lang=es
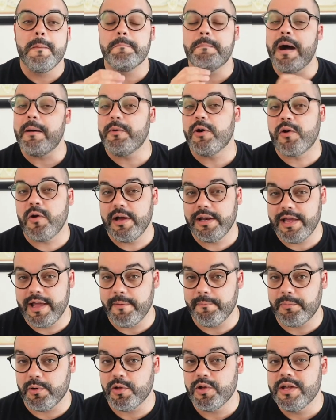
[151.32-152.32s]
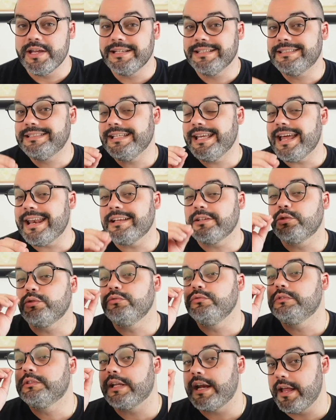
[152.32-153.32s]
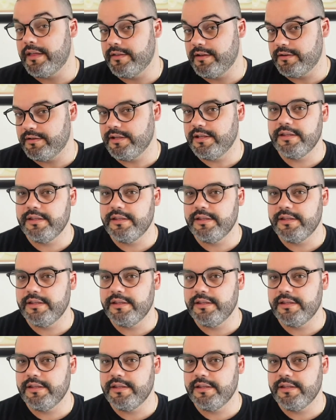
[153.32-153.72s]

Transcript: vamos con el ejemplo. Si eres un trader